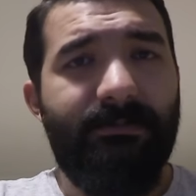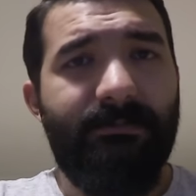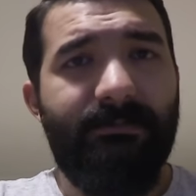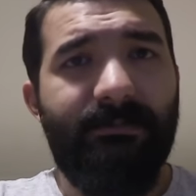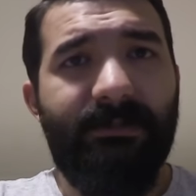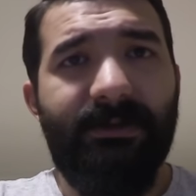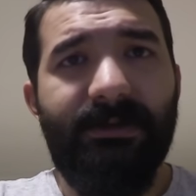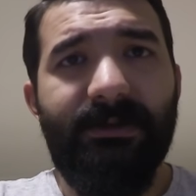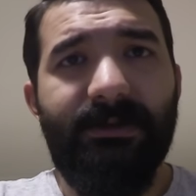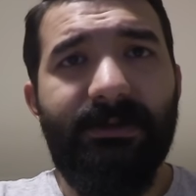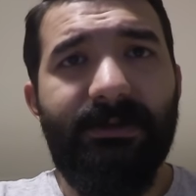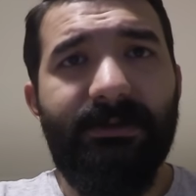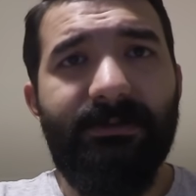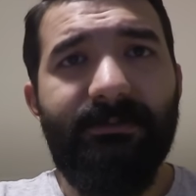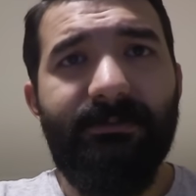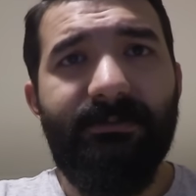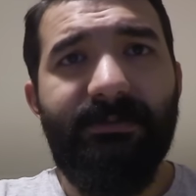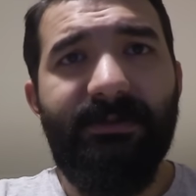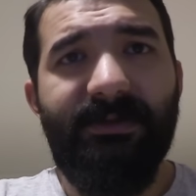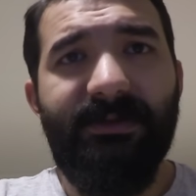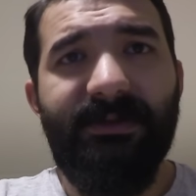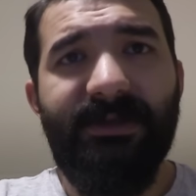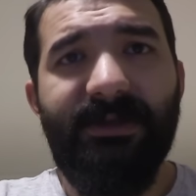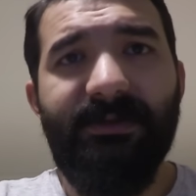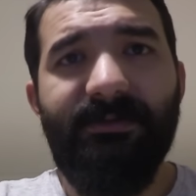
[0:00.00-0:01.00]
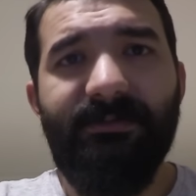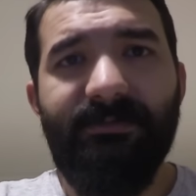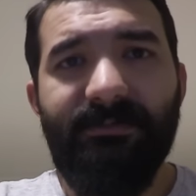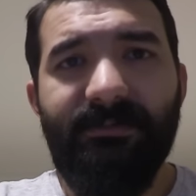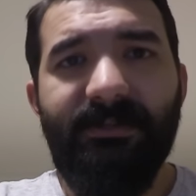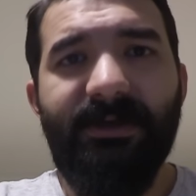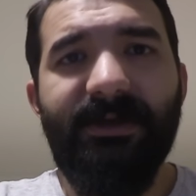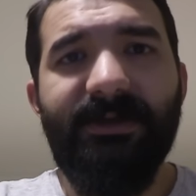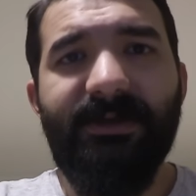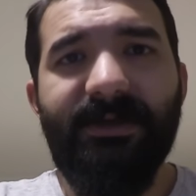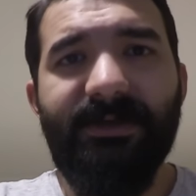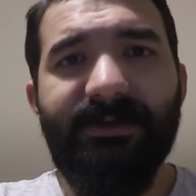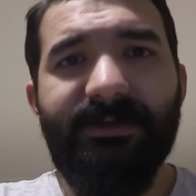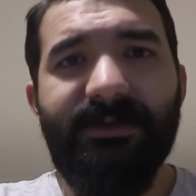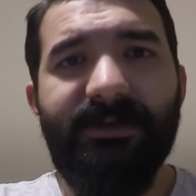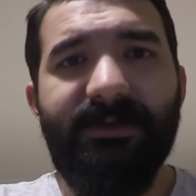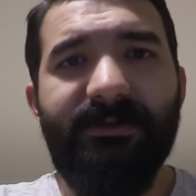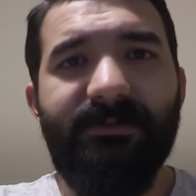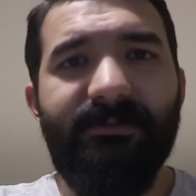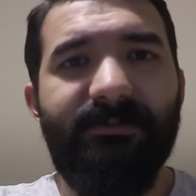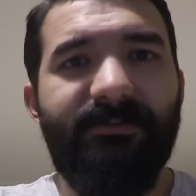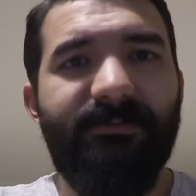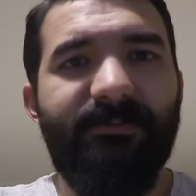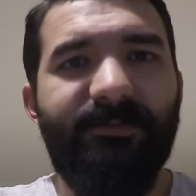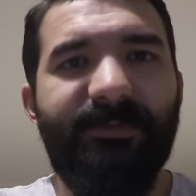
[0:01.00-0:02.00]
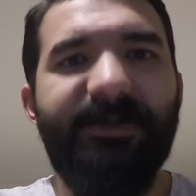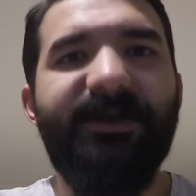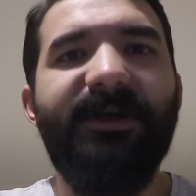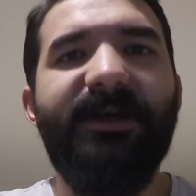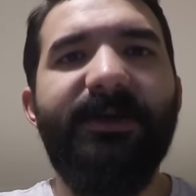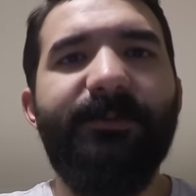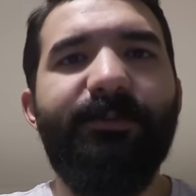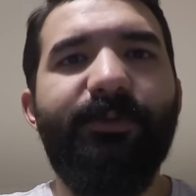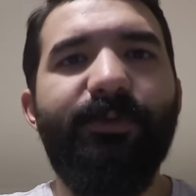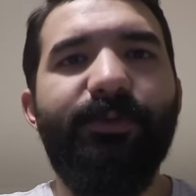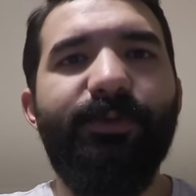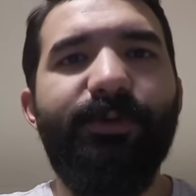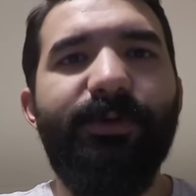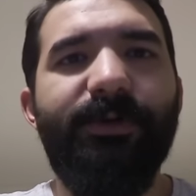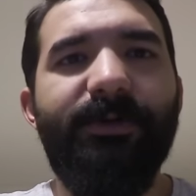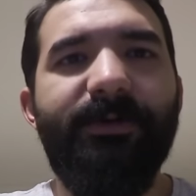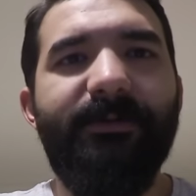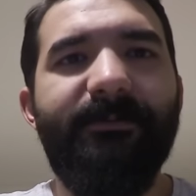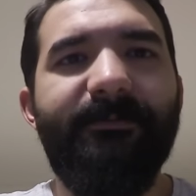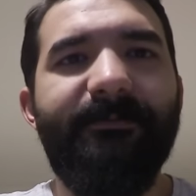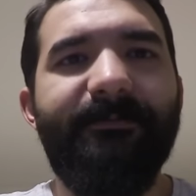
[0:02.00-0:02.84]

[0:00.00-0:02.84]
Valla insan hakikaten bir garip oluyor.